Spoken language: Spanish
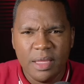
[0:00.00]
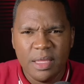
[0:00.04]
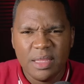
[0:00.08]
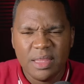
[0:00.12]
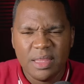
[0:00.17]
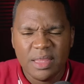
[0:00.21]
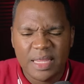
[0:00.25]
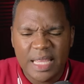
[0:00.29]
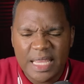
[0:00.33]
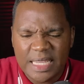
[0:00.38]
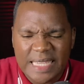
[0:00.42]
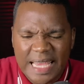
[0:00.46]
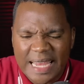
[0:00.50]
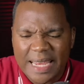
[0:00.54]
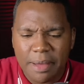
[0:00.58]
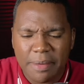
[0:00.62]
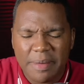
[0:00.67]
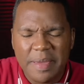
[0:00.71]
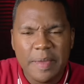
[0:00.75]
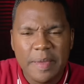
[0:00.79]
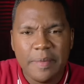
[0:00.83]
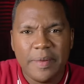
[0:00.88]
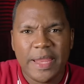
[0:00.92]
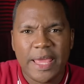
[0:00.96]
Dice la
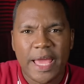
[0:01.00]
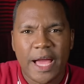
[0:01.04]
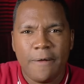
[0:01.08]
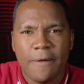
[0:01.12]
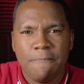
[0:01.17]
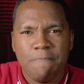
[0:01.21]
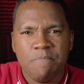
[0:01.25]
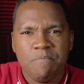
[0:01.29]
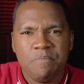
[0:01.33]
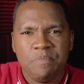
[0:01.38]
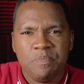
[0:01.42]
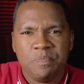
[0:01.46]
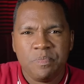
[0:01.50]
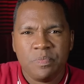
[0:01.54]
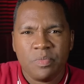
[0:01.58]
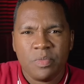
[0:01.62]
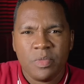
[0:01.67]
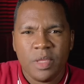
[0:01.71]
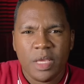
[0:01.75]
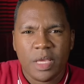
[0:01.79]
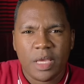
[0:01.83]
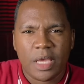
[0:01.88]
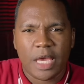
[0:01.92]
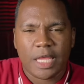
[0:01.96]
Biblia
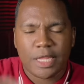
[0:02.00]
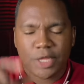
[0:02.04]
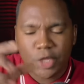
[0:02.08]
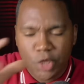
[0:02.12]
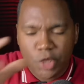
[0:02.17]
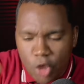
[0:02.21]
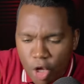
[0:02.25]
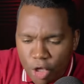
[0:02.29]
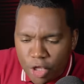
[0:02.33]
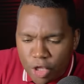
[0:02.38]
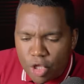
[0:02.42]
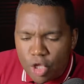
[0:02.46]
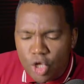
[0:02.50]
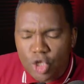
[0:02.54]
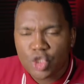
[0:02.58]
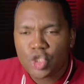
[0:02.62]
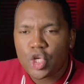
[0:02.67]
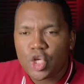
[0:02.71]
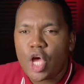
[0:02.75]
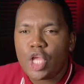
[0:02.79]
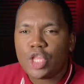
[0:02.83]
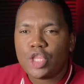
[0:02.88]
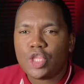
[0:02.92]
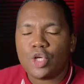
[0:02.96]
que todos
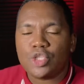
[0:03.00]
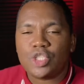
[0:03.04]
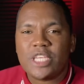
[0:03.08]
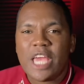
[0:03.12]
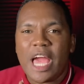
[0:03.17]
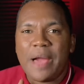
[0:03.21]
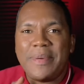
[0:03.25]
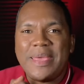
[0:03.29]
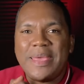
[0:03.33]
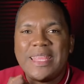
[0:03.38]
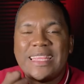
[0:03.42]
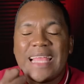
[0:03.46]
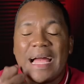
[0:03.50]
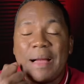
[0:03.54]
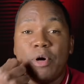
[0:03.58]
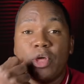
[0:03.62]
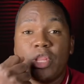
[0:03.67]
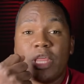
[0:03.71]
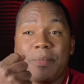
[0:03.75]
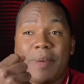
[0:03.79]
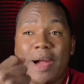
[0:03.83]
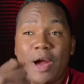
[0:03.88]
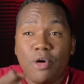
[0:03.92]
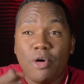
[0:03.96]
nosotros que habitamos
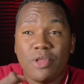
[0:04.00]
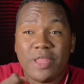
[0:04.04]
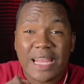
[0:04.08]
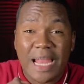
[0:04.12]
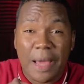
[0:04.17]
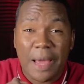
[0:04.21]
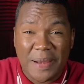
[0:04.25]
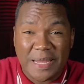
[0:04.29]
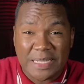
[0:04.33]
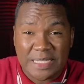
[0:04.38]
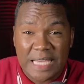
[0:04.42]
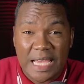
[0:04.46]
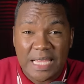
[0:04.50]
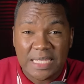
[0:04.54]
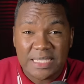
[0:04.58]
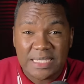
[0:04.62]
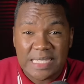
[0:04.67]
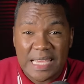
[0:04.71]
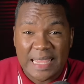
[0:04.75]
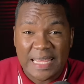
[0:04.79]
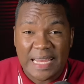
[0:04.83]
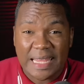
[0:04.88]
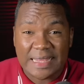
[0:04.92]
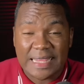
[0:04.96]
debajo de la
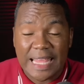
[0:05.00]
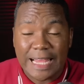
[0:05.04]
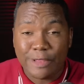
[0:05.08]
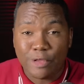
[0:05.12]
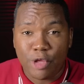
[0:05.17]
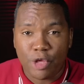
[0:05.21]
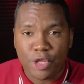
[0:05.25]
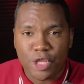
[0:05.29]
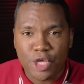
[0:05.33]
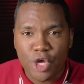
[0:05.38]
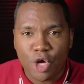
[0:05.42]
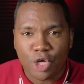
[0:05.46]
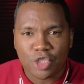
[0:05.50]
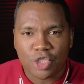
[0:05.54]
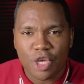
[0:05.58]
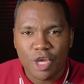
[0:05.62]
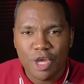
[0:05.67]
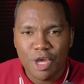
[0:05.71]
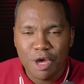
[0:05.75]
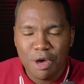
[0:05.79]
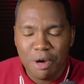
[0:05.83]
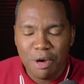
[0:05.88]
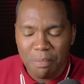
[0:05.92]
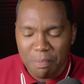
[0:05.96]
presencia del eterno Dios
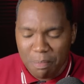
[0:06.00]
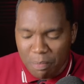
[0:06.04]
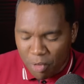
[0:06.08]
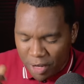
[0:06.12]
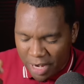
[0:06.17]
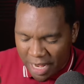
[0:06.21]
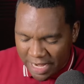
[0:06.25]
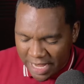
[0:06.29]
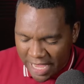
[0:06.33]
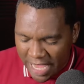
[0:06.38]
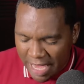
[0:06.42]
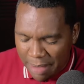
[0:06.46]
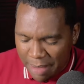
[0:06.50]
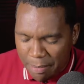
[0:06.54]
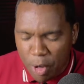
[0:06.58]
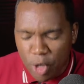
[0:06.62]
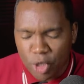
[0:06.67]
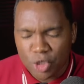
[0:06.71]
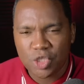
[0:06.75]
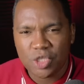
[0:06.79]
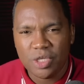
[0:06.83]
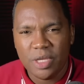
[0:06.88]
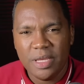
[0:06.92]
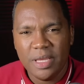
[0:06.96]

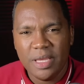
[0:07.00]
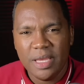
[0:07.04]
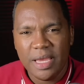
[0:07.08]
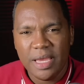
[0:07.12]
moraremos